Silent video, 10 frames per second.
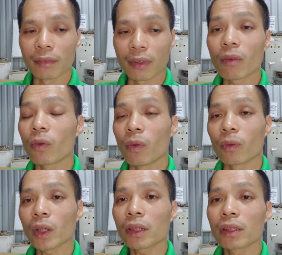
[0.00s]
nó không có đủ
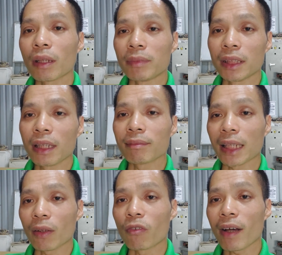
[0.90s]
công suất thậm chí làm
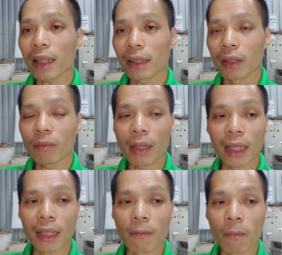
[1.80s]
cháy cục phát nếu
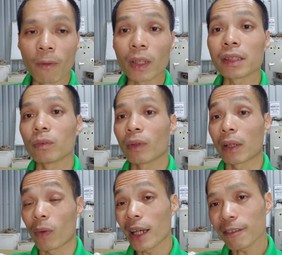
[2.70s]
mà chúng ta sử dụng
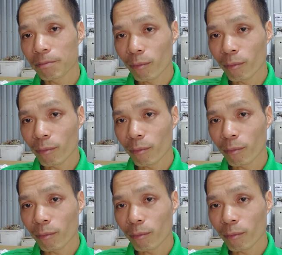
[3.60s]
lệch quá